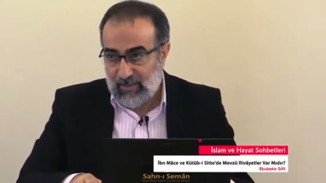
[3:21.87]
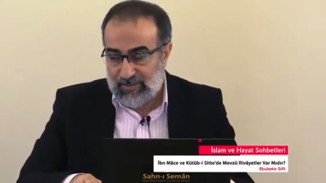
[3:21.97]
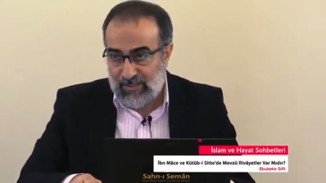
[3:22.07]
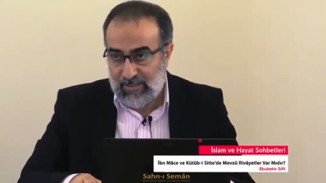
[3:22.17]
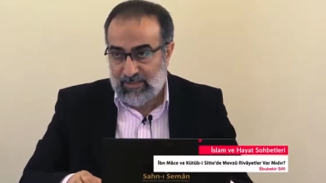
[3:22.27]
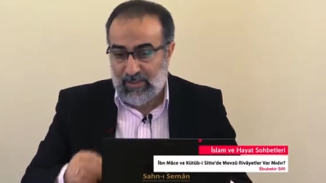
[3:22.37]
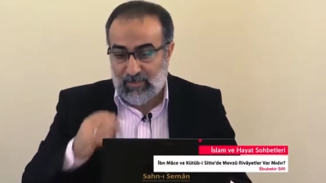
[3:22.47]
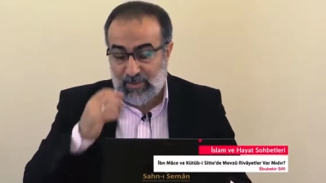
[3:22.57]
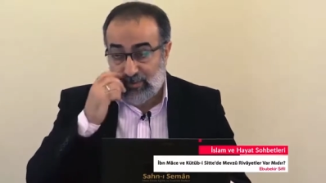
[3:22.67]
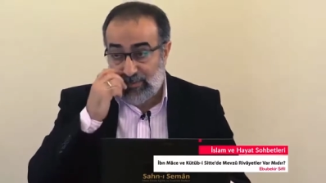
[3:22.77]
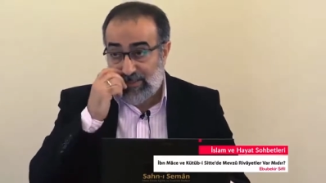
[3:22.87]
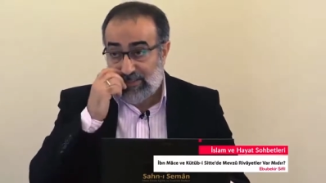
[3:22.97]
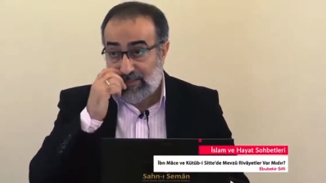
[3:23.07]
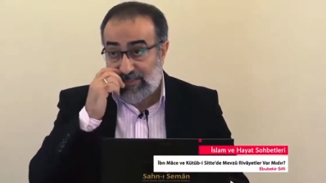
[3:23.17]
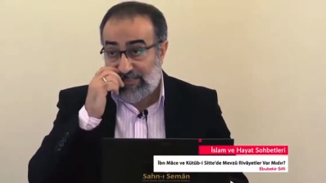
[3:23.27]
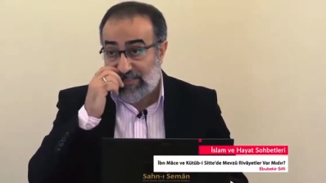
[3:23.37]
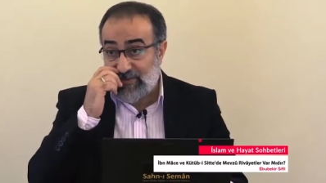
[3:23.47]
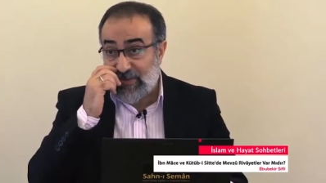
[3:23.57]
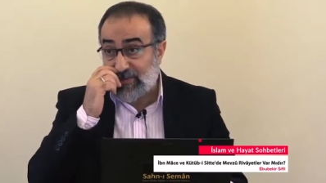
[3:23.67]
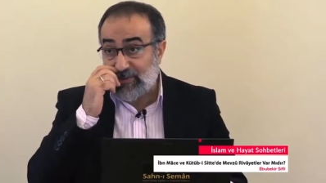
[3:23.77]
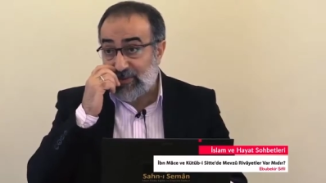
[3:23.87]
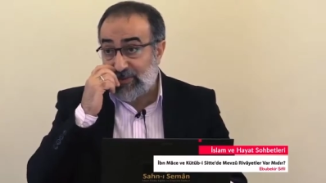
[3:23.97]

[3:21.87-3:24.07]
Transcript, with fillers: Özellikle İmam Busiri'nin Zevaidu